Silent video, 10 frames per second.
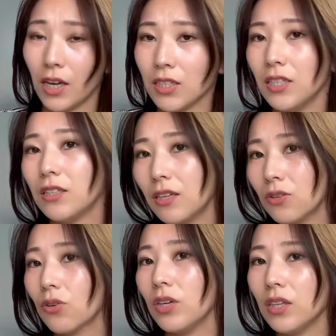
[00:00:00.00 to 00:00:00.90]
ラー効いてる
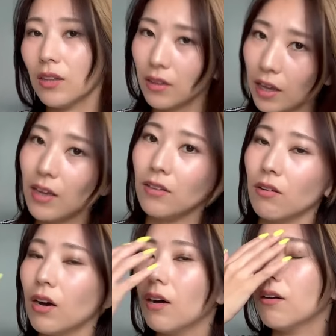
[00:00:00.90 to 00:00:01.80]
とこ行って
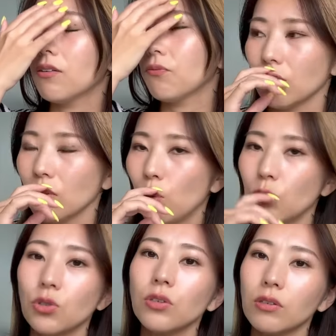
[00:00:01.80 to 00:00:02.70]
とかご
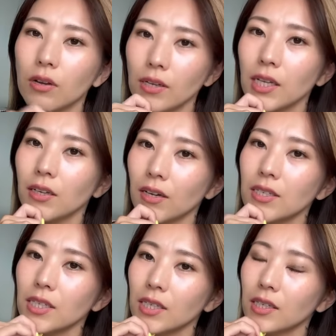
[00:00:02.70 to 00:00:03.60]
注意くださいって
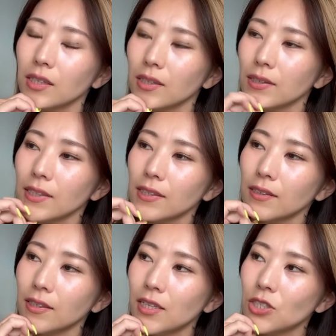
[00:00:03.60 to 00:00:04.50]
感じ
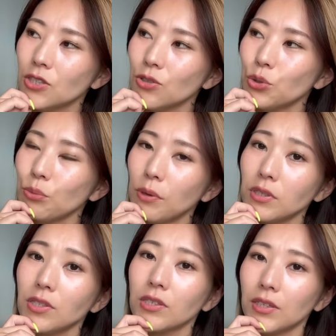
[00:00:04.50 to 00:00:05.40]
熱中症
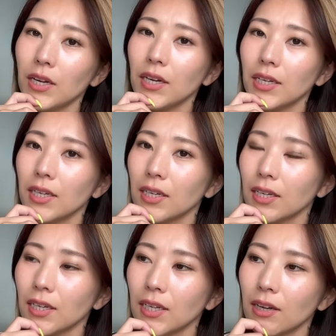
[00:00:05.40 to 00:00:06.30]
マジつらい
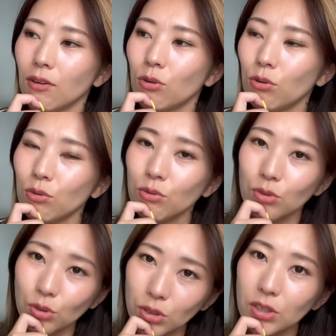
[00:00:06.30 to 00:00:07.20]
本
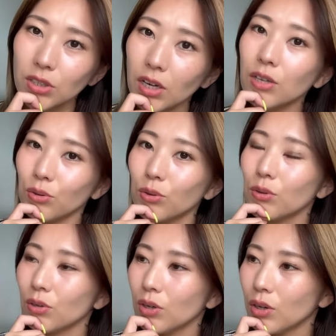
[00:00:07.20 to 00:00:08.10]
当につらいよ
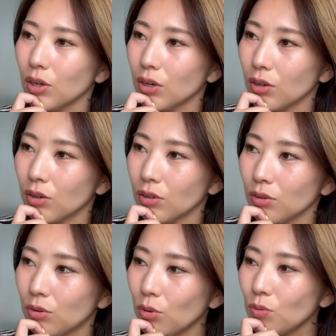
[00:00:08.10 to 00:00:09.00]

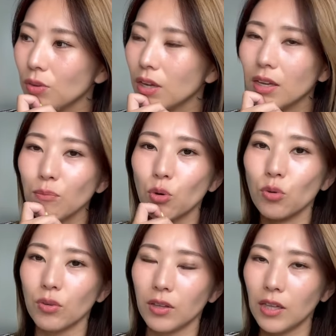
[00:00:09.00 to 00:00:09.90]
どんだけも
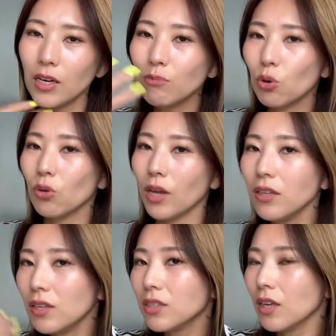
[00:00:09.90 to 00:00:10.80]
う出るものない
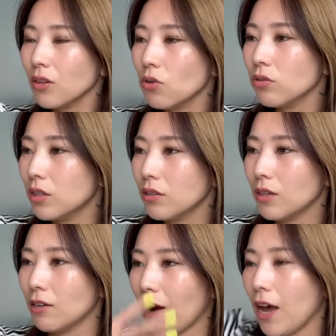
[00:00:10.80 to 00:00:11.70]
んですけどってぐ
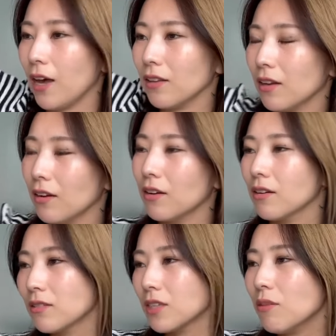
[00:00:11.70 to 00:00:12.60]
らいわーって
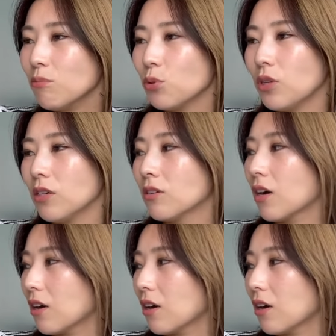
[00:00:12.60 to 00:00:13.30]
全部出るか